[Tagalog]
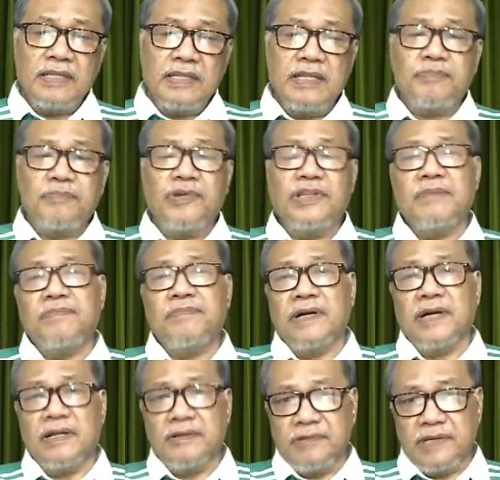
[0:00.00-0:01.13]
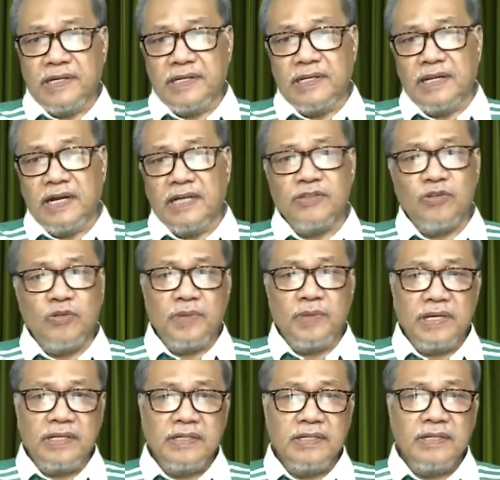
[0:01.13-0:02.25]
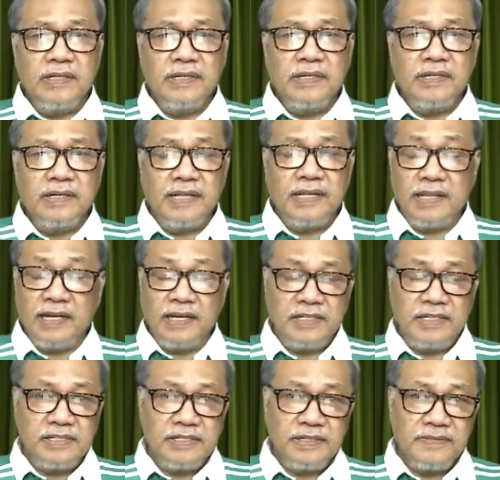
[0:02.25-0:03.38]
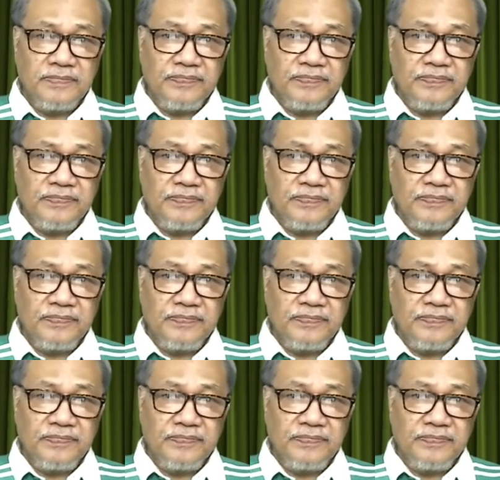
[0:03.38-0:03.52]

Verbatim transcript: Hindi pwedeng paghaluin ang tubig at langis.